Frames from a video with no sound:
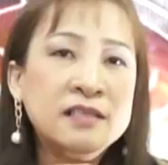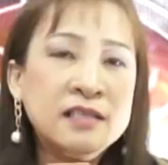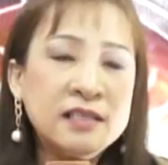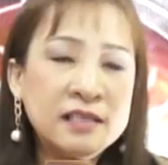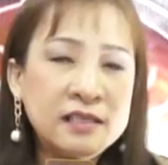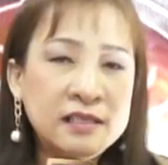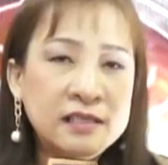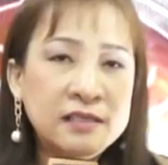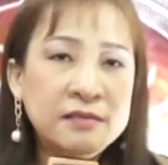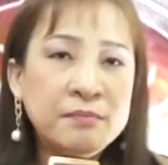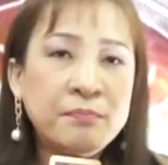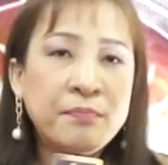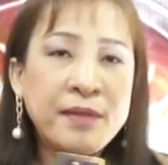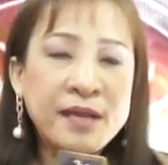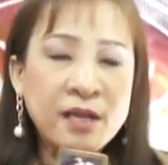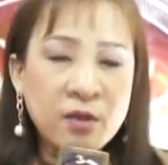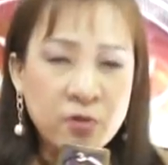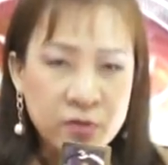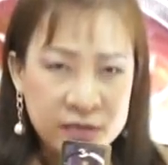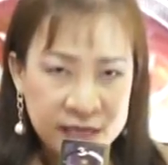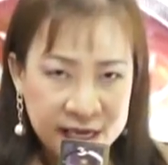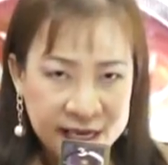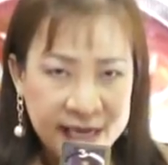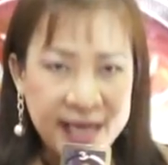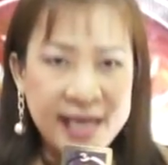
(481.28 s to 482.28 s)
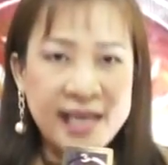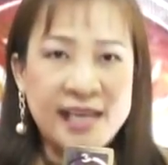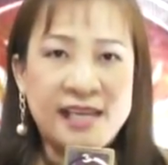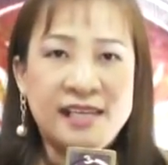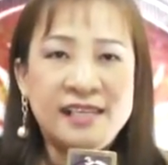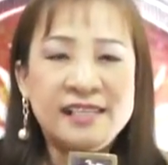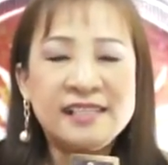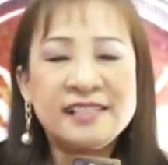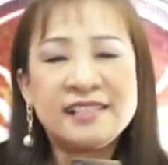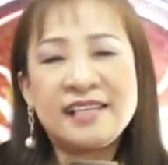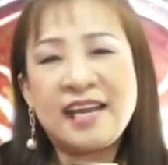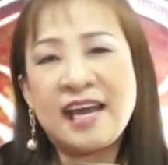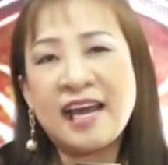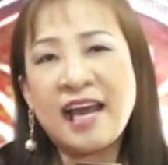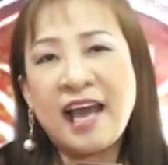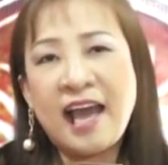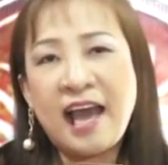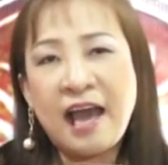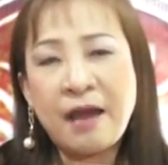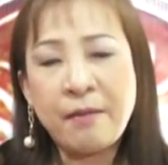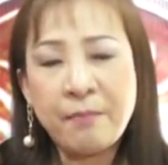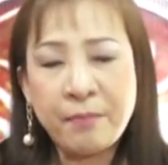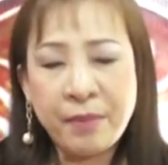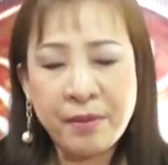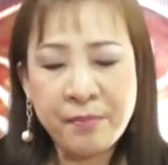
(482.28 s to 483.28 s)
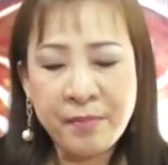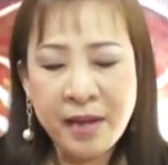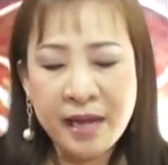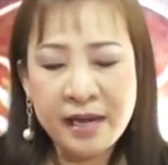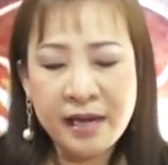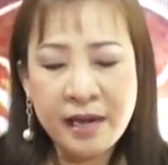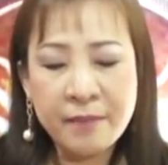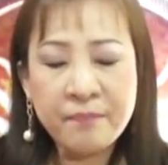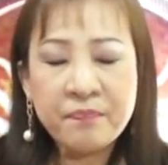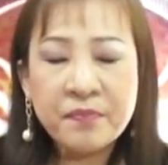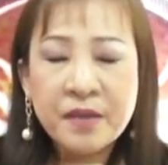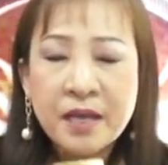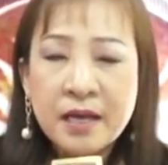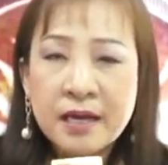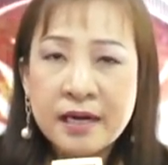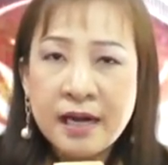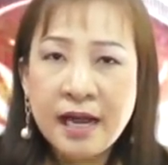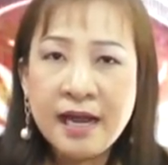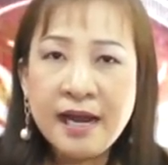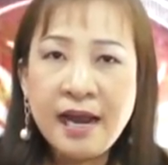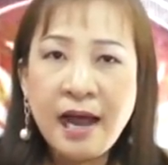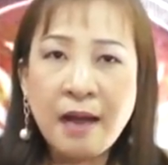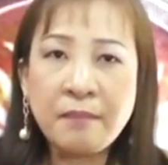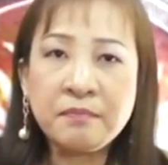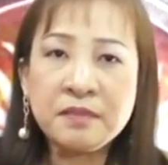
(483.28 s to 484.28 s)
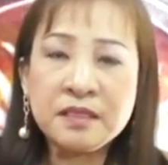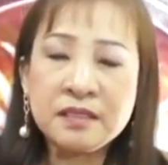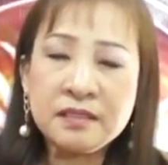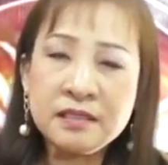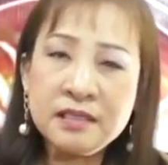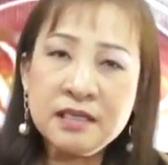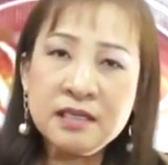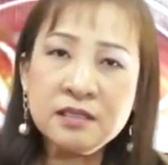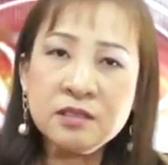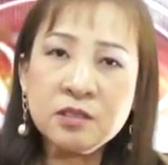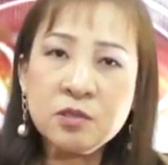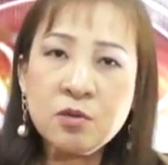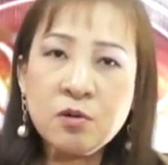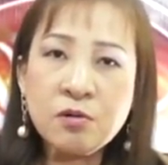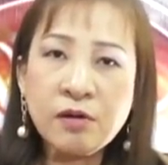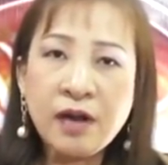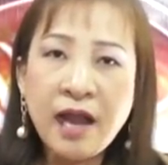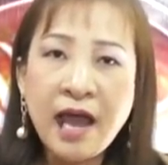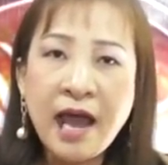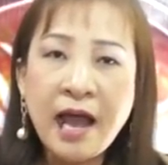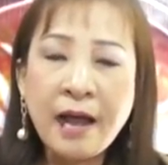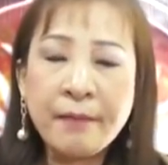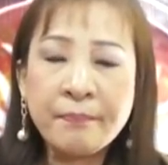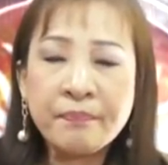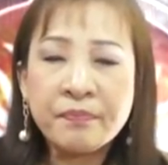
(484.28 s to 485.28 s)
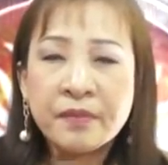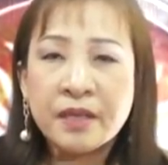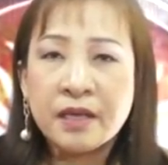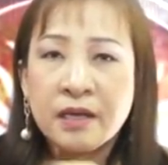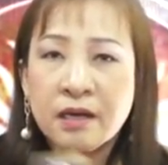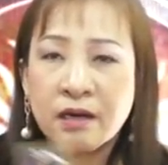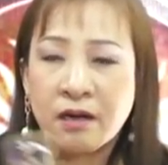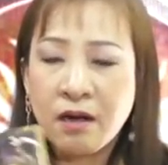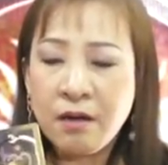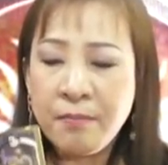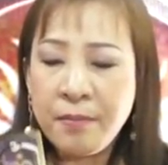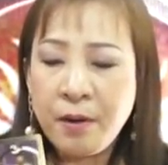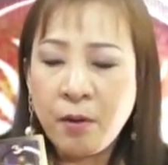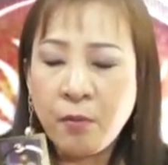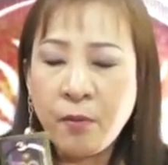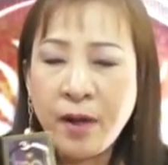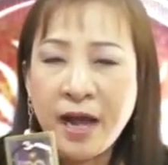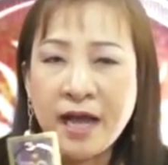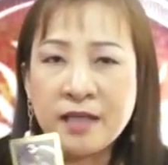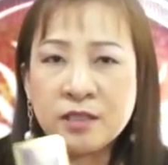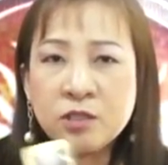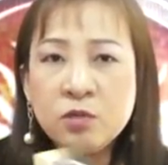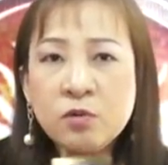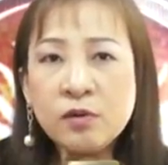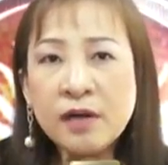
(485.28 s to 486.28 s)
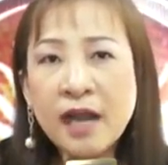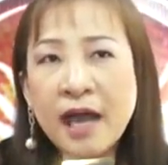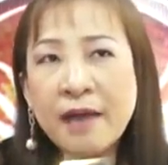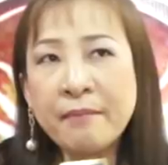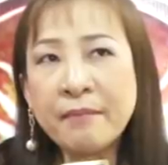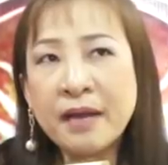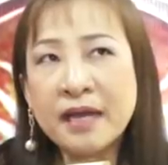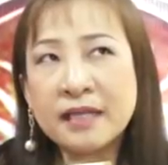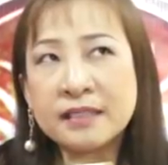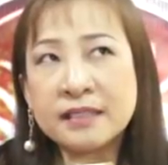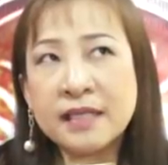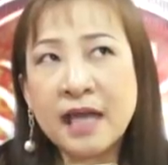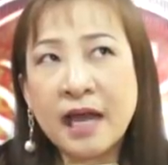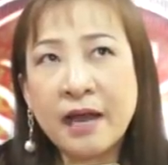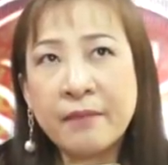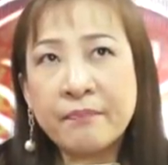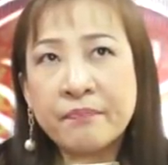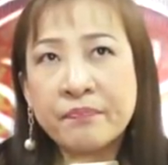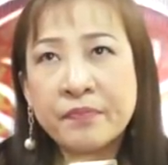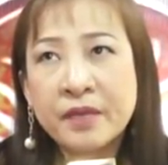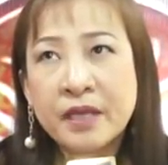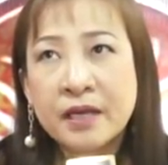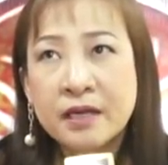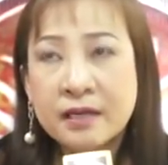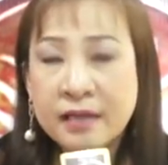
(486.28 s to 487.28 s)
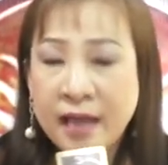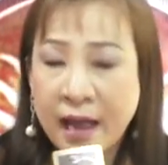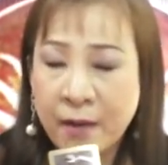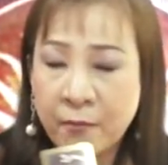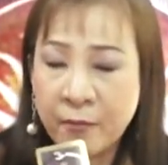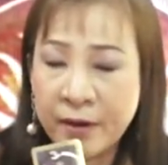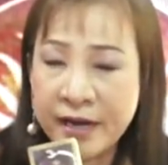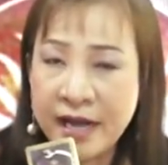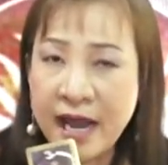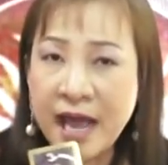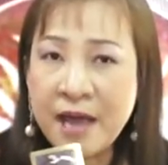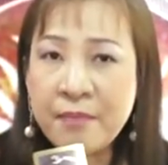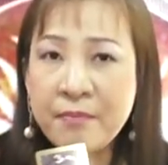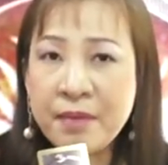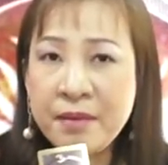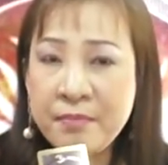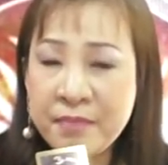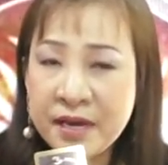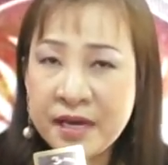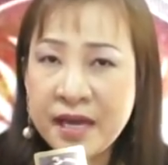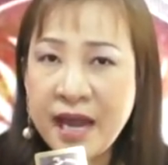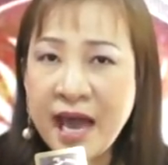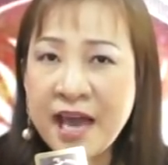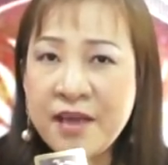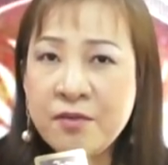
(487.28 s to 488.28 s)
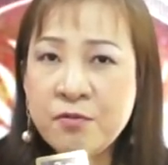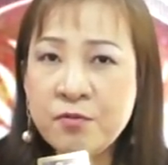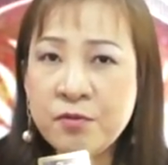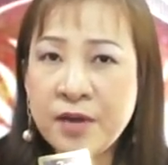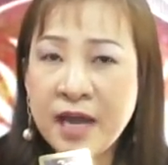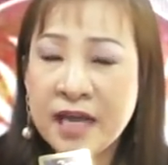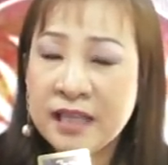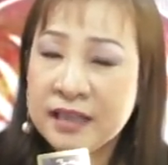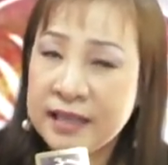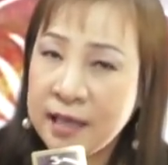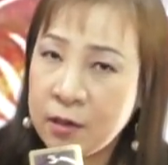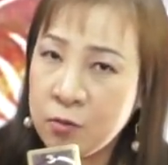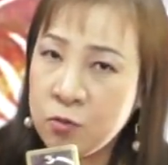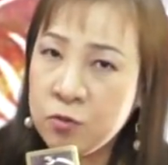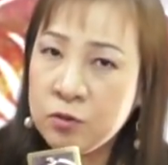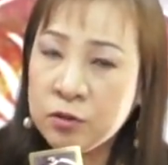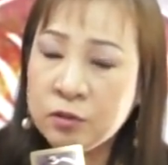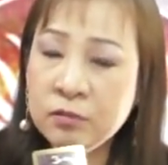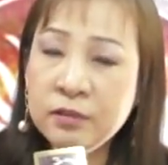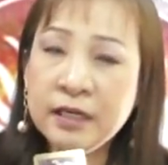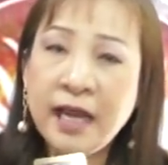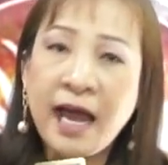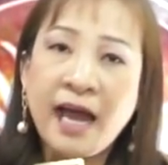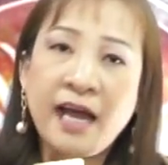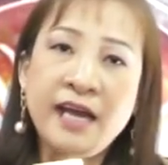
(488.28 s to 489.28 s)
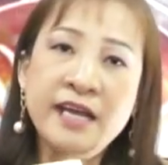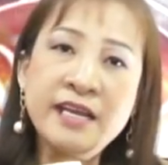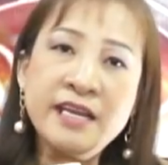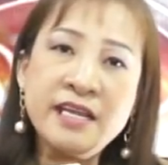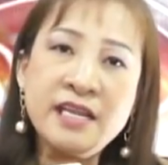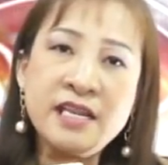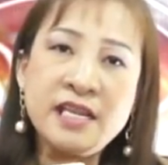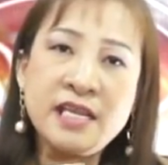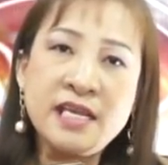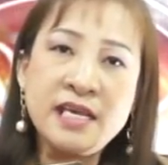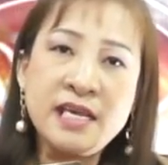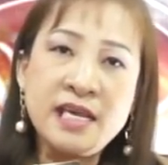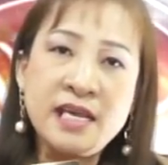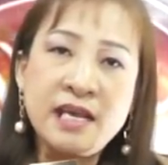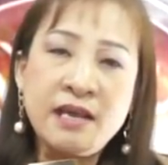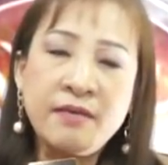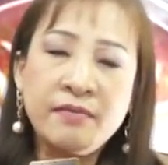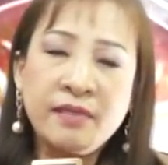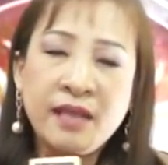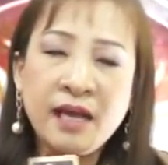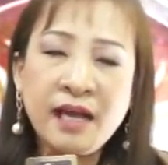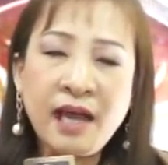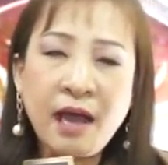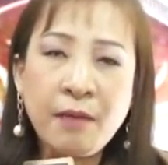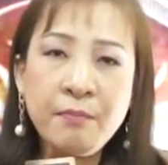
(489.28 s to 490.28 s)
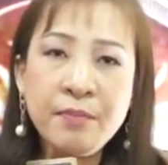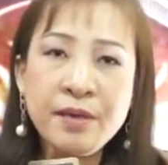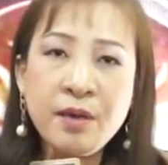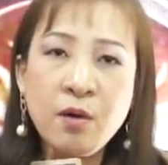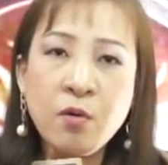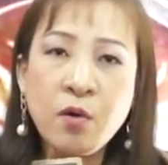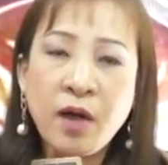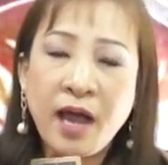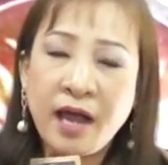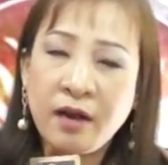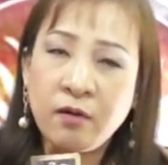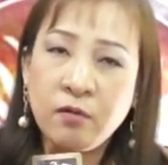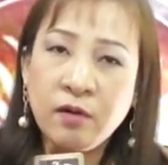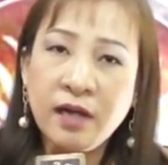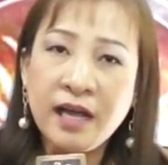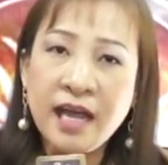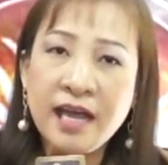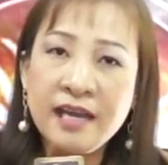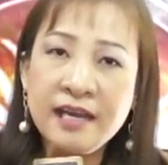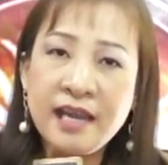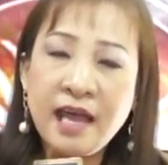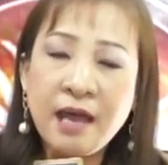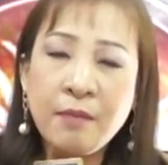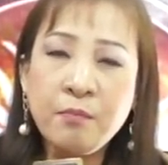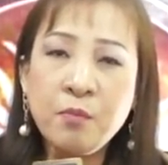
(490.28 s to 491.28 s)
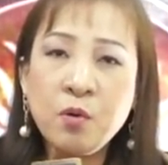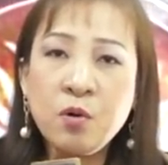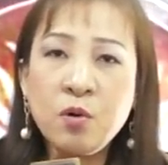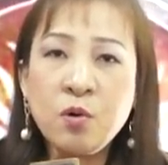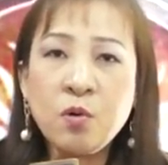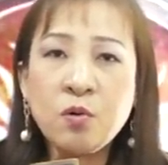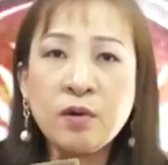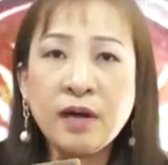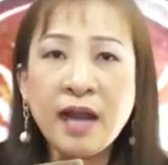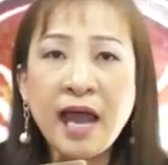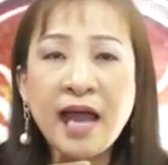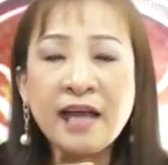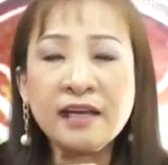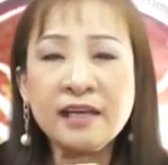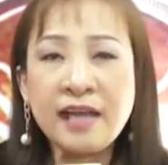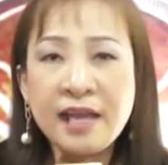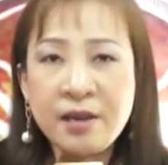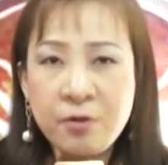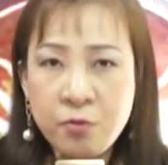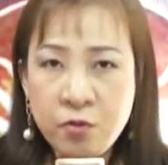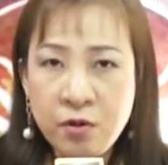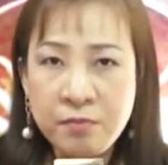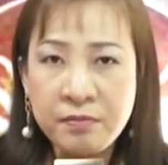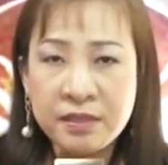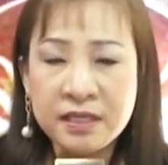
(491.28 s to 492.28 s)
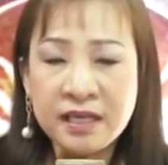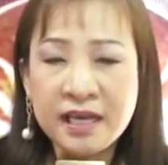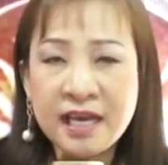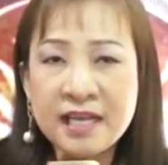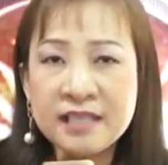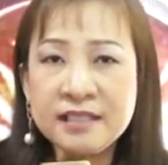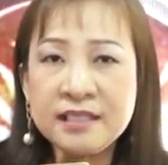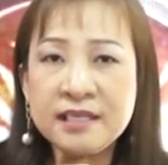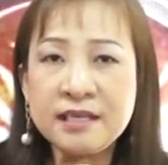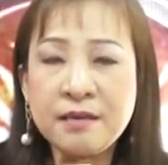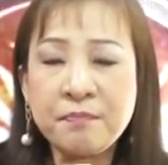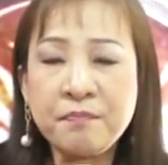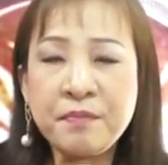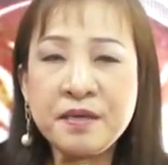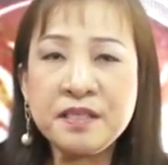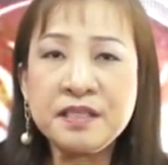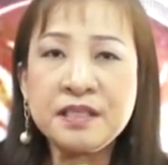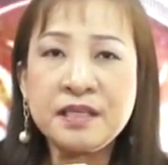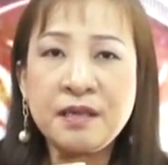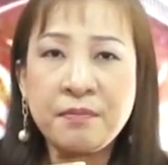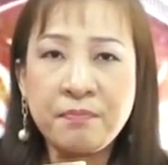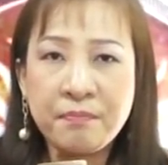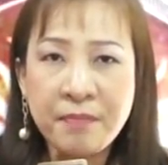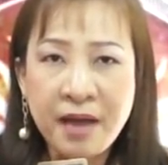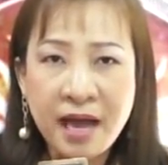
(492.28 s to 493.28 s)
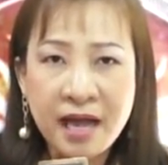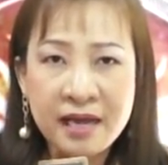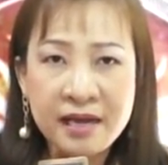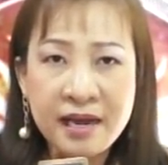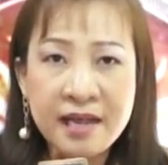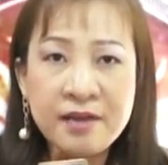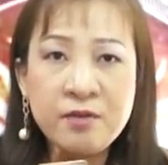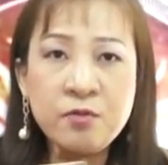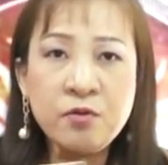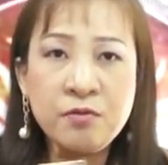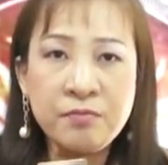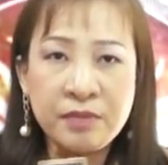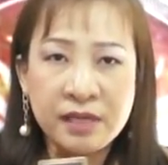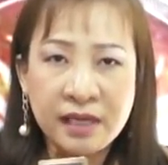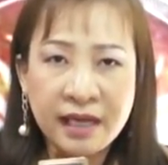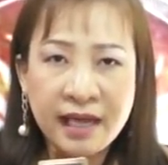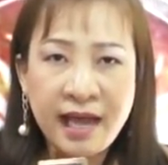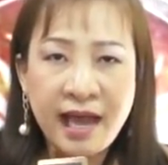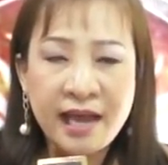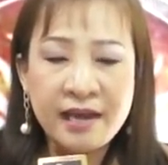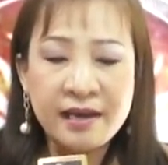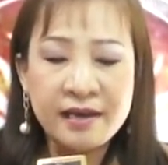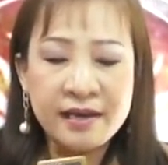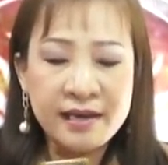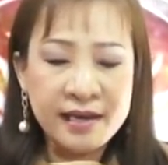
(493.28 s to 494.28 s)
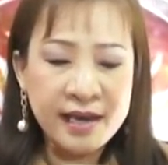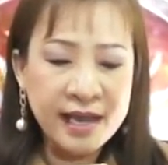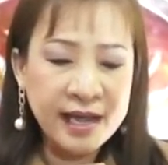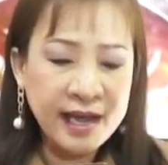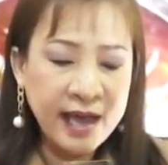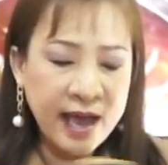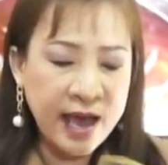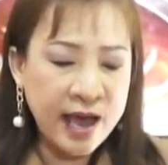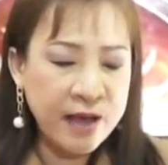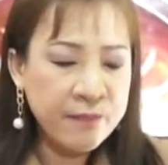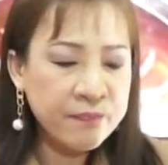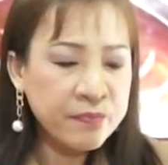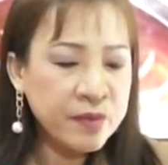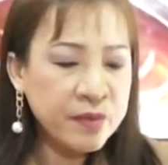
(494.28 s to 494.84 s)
เธอเป็นคนเก่งนะคะ ประมาณนั้น ถ้าถามถึงเรื่องโชคลาภก็บอกว่าโชคลาภอาจจะถามว่าได้ไหมมันได้อยู่นะ แต่คุณต้องดักให้ดีๆนะคะ มีโอกาสของการแทงบนลงล่างได้ด้วยเหมือนกันเฉียดไปเฉียดมาได้ด้วยเหมือนกันนะคะ